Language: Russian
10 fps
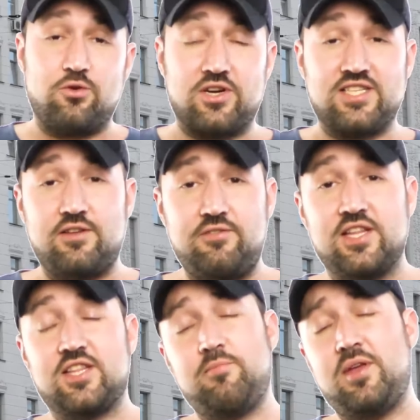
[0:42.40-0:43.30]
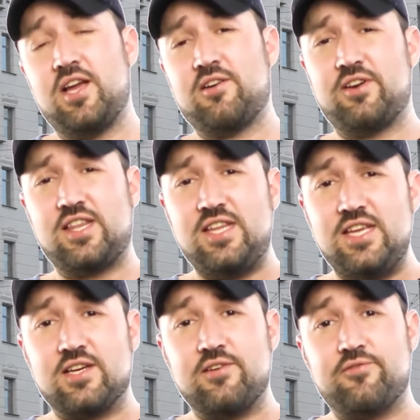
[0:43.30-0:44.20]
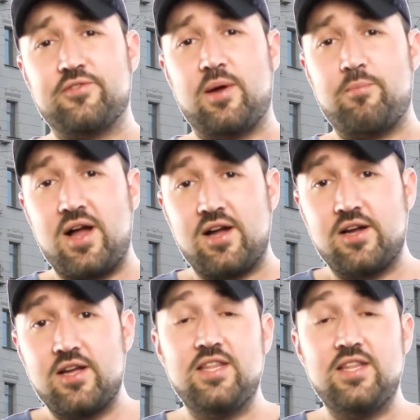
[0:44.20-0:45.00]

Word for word: горсовет, имея квартиры в домах,